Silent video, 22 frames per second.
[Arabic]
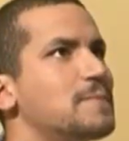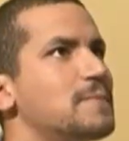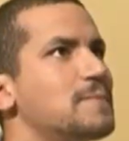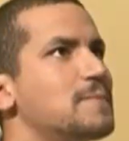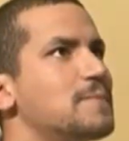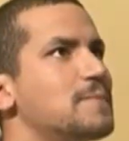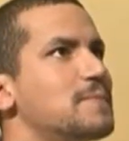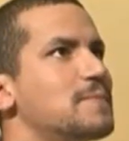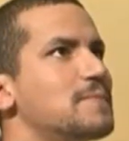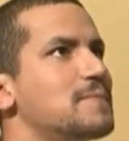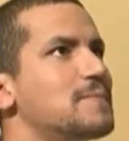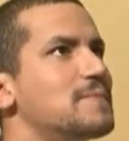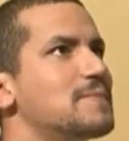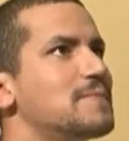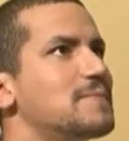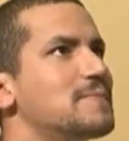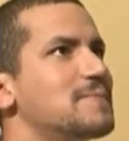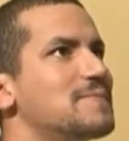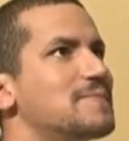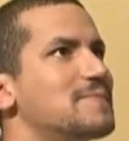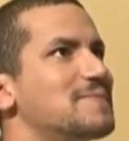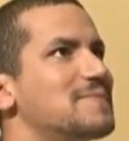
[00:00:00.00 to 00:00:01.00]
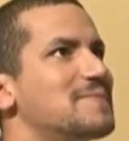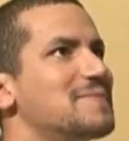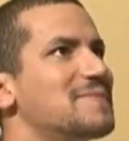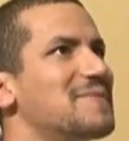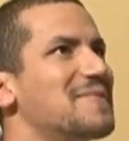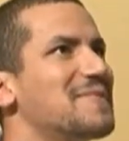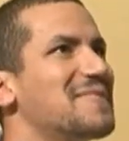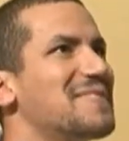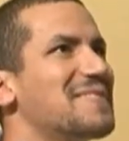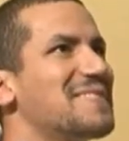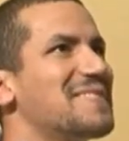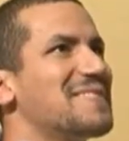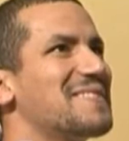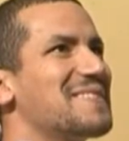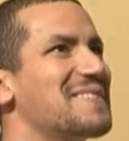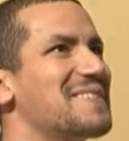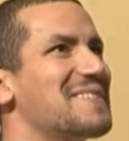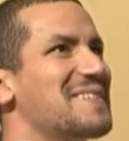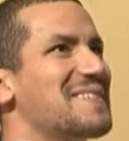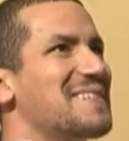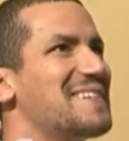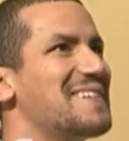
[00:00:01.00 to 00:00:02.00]
نلقاو سمها في مسلسل ولا في
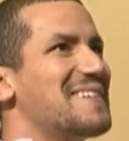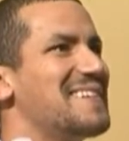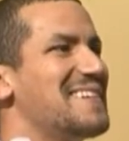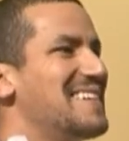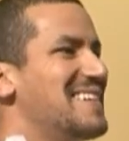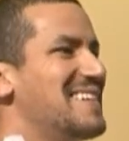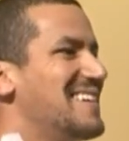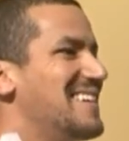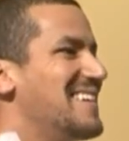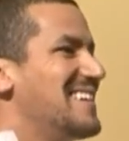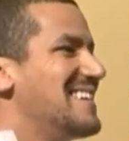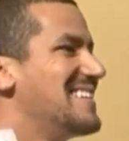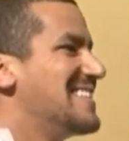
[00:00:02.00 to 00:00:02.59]
شريط كبير